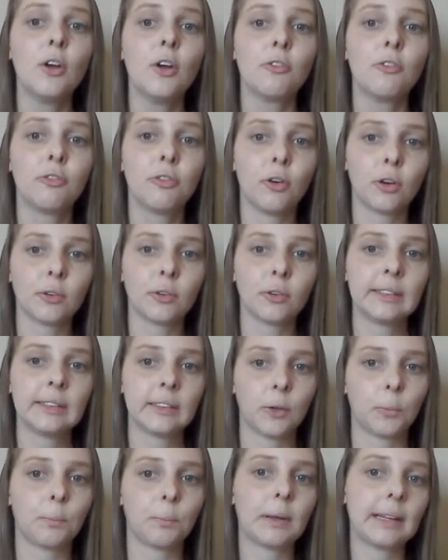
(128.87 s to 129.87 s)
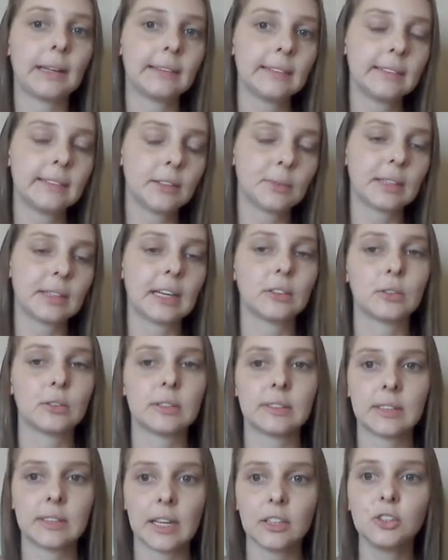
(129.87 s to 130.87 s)
Foram então
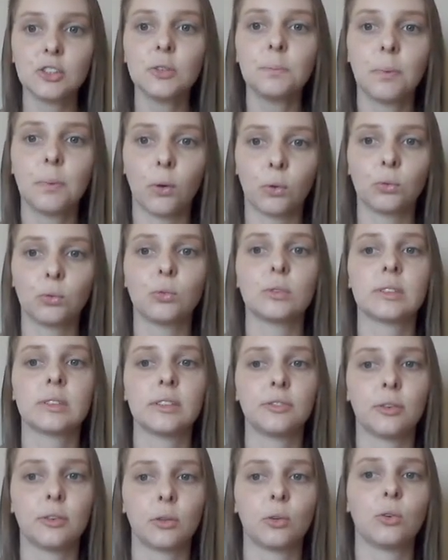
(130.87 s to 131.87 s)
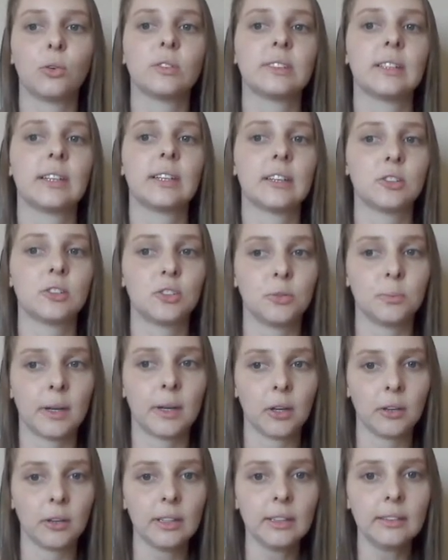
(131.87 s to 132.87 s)
pré-determinados sete pontos que foram considerados de
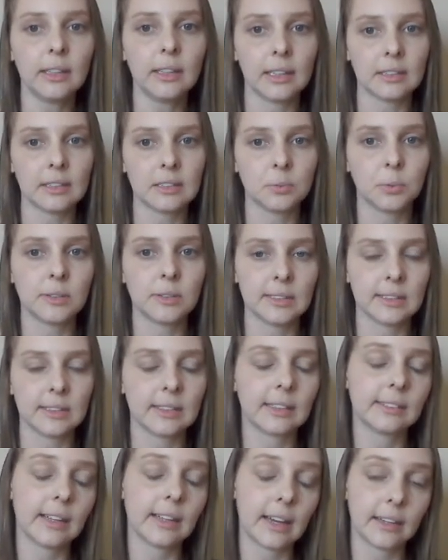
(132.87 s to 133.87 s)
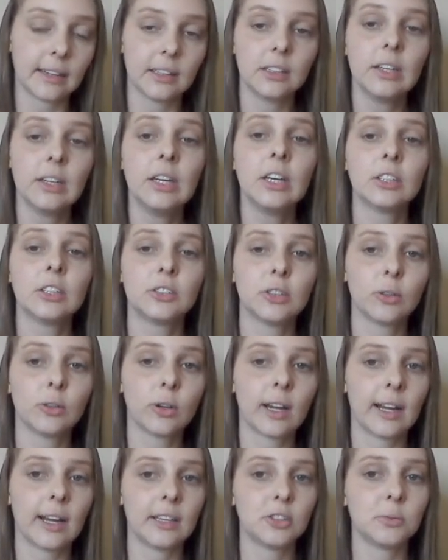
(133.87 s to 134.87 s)
maior interesse por se tratarem de
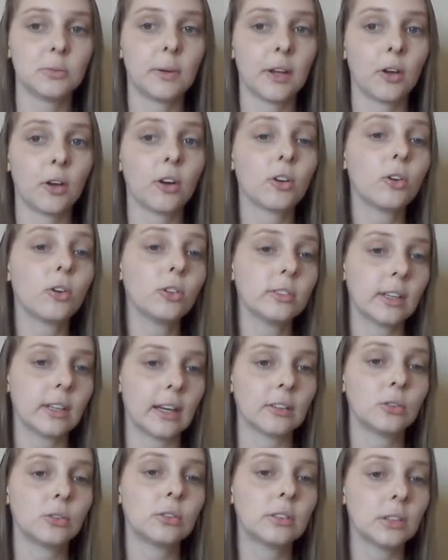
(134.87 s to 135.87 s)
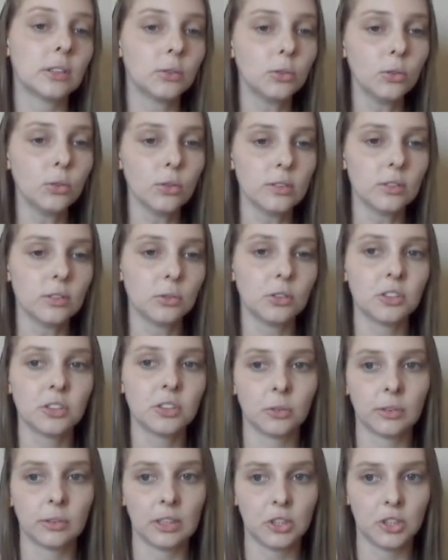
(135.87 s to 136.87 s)
locais de maior contato tanto do
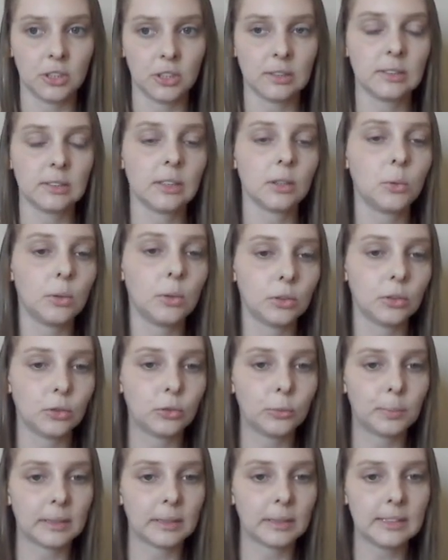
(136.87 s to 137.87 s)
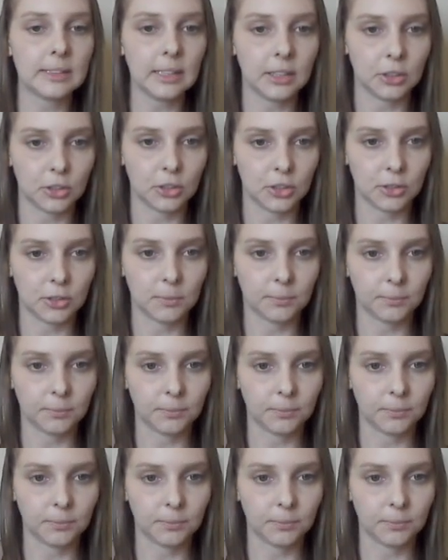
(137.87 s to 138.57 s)
cirurgião dentista quanto do paciente.